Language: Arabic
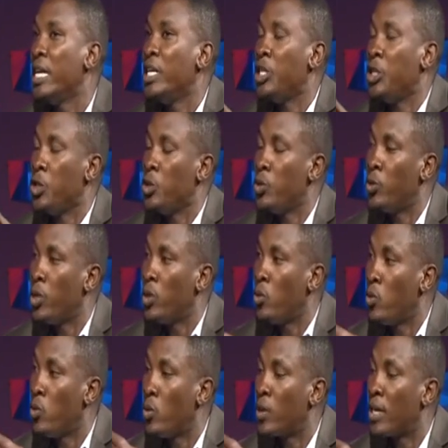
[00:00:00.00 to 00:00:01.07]
يعيدوا
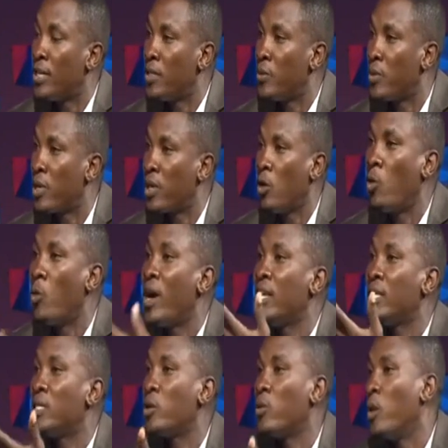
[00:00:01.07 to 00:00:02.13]
له كذا مره
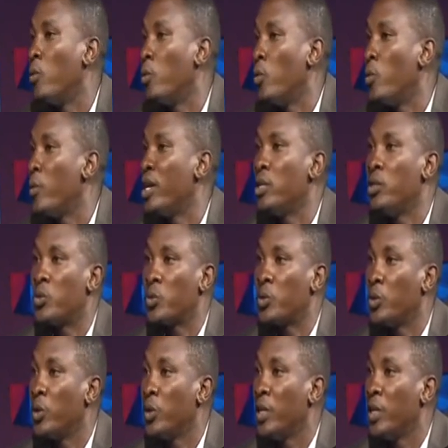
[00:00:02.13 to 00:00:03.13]
يستوعبوا وما يدركوا